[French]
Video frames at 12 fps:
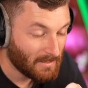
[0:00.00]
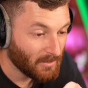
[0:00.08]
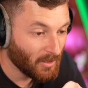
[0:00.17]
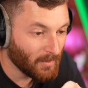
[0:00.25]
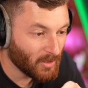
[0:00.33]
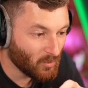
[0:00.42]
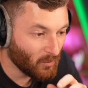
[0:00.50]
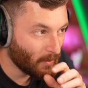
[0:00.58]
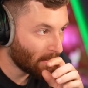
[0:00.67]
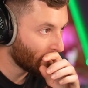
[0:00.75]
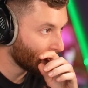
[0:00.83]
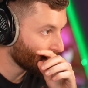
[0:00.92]
Non, mais je trouve
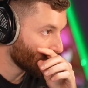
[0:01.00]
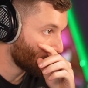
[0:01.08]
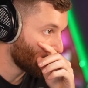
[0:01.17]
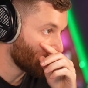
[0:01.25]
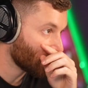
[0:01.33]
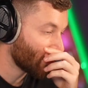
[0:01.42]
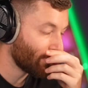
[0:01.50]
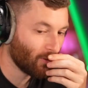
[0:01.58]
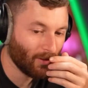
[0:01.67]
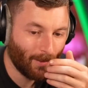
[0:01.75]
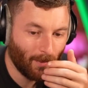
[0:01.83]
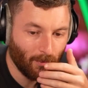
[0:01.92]
pas, les gars. Je sais pas quoi, je sais pas
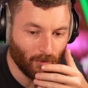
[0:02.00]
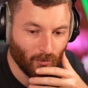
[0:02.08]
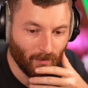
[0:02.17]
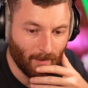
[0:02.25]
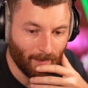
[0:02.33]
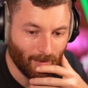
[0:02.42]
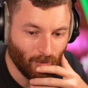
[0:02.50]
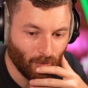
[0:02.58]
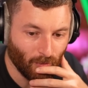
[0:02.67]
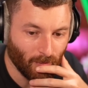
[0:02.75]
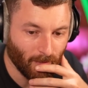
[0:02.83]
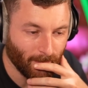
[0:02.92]
quoi taper pour trouver un bête de
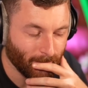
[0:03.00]
truc.